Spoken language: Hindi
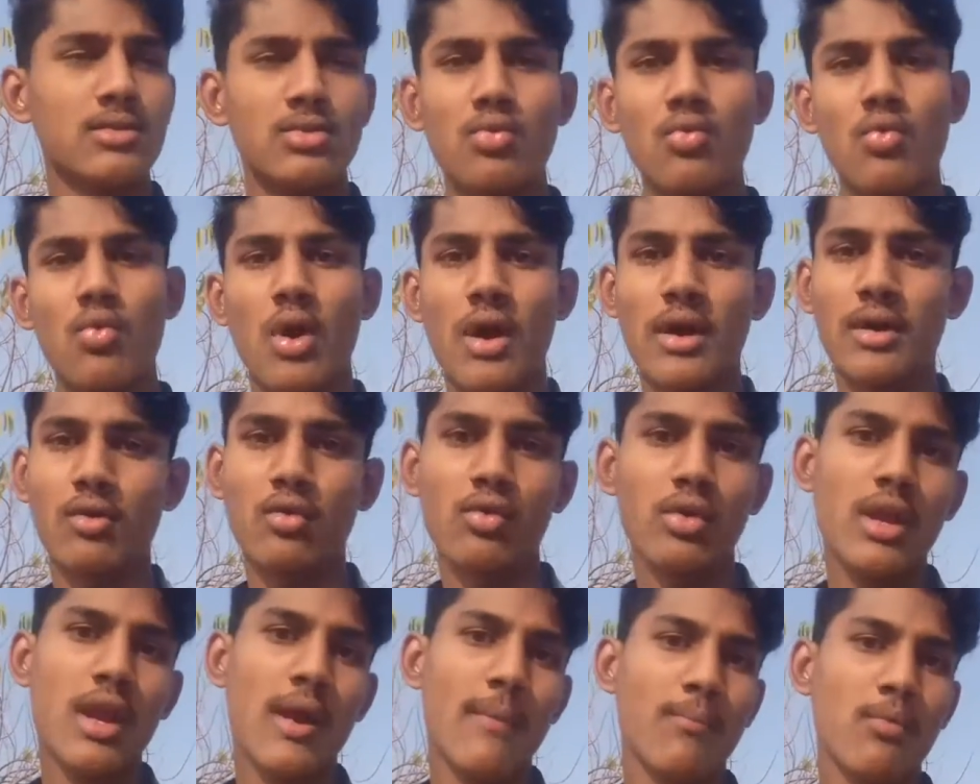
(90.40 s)
तो हर
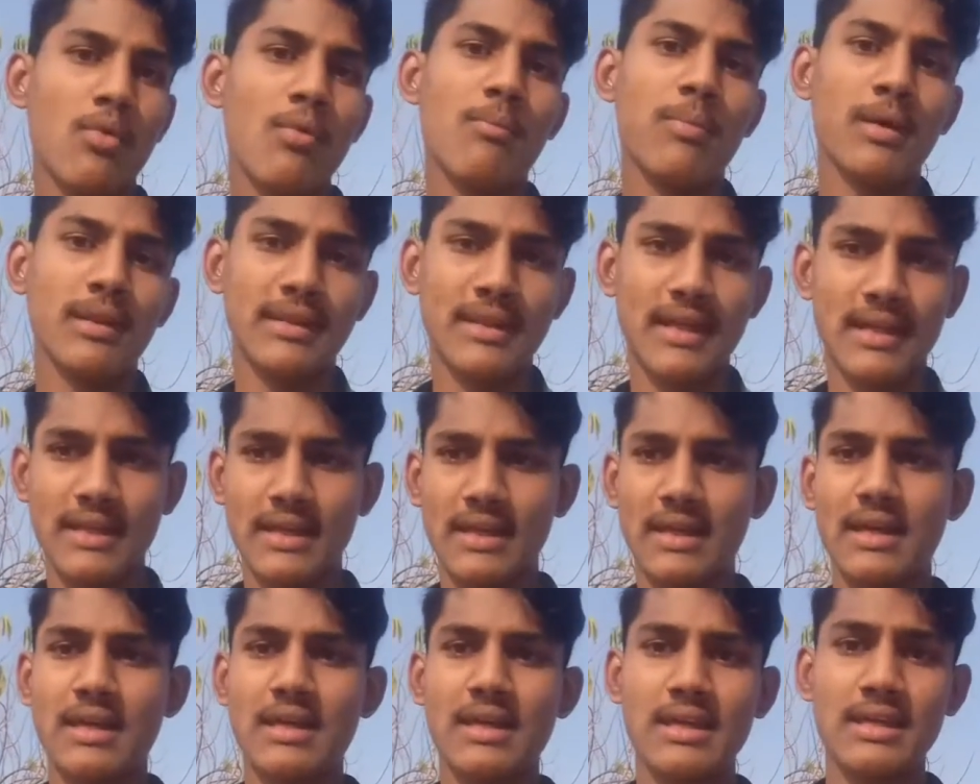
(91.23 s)
कोई आपको बता
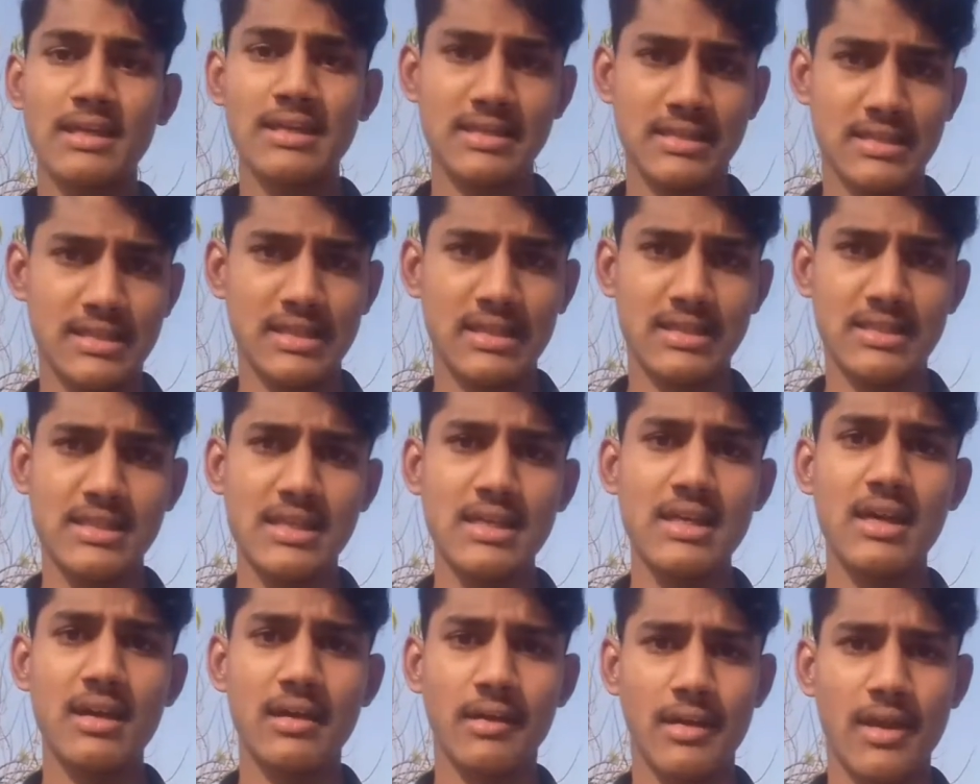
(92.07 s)
देगा कि किस तरह से
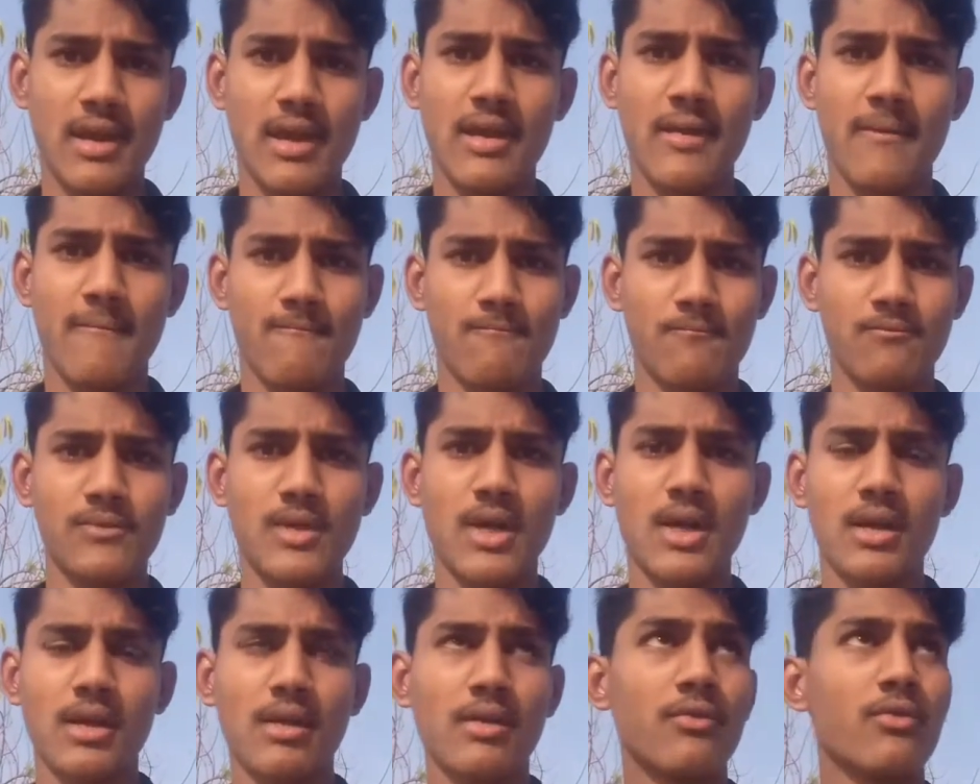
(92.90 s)
करना है
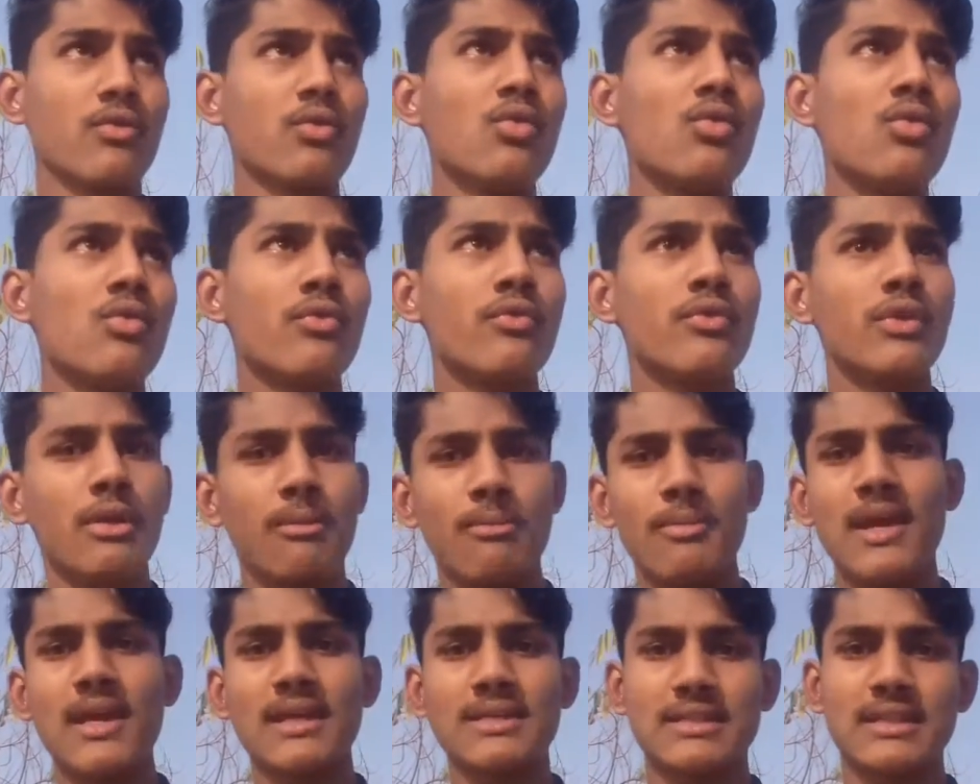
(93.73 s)
आर को फ्री
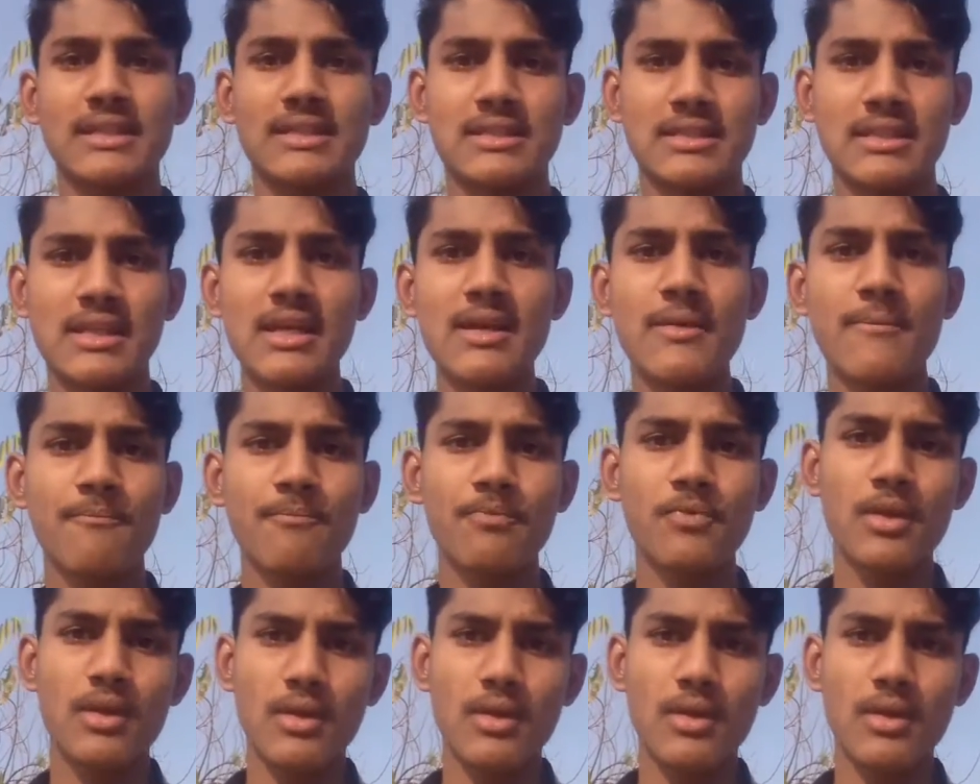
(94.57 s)
में एक्सेस ठीक है